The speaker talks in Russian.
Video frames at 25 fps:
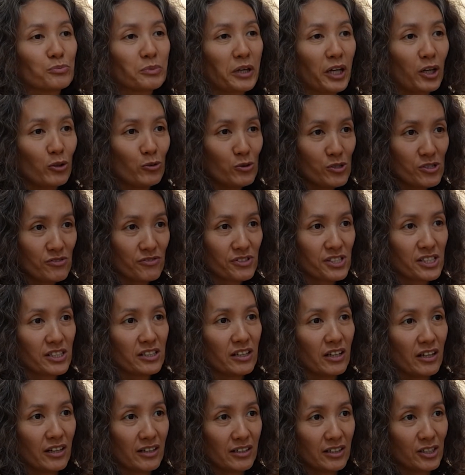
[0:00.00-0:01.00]
природе
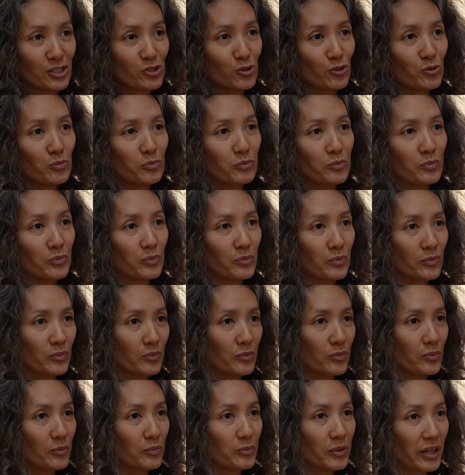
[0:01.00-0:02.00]
всегда идет
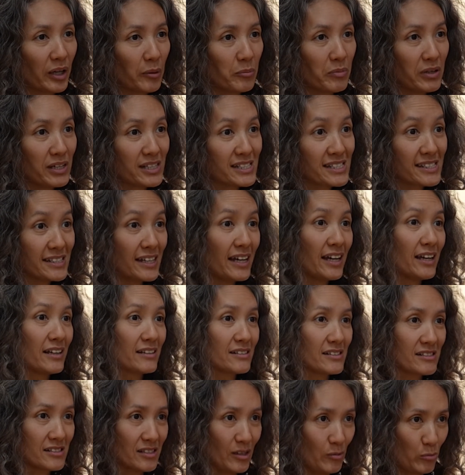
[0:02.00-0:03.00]
борьба за
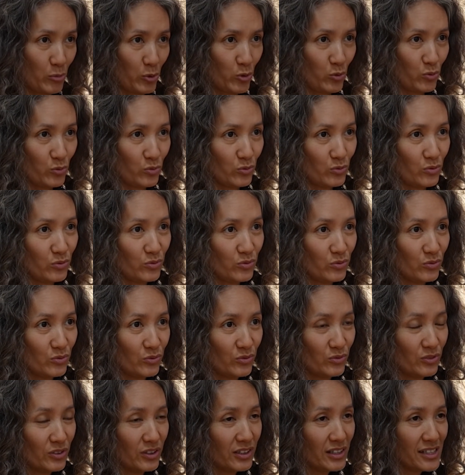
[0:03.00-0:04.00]
самку.
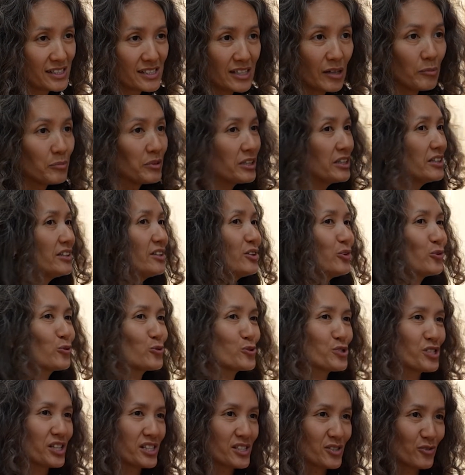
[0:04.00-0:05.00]
Самки не
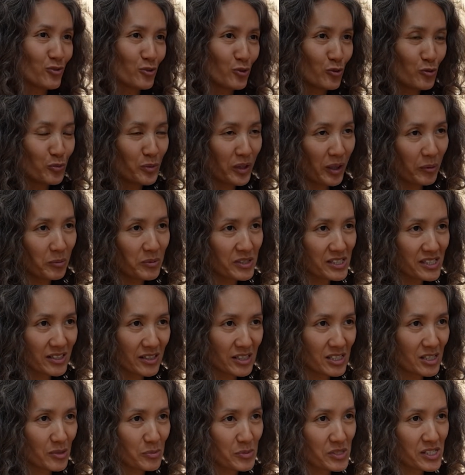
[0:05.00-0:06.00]
участвуют в борьбе за
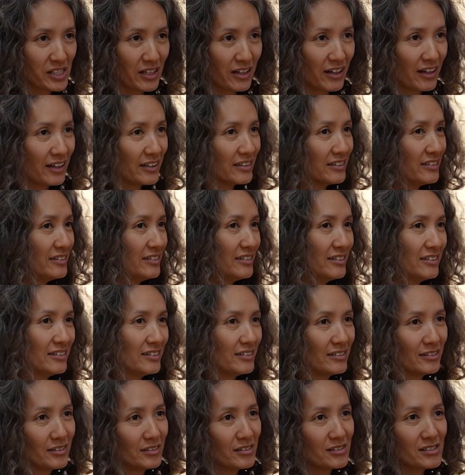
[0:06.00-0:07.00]
самца,
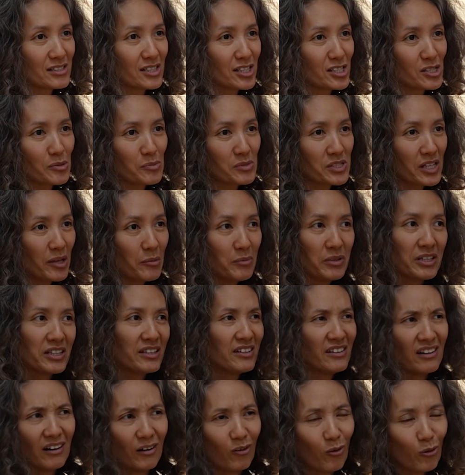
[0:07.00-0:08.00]
они за самцами
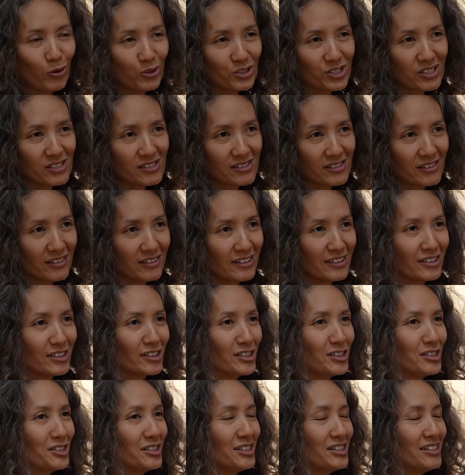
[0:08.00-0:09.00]
не охотятся,
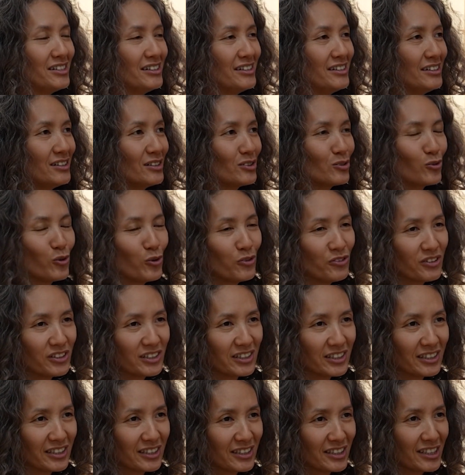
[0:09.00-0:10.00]
не
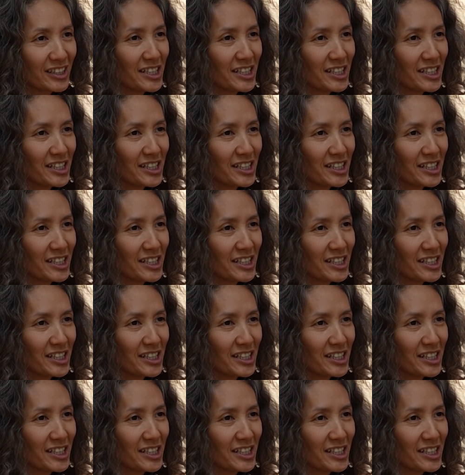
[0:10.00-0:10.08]
ловят их,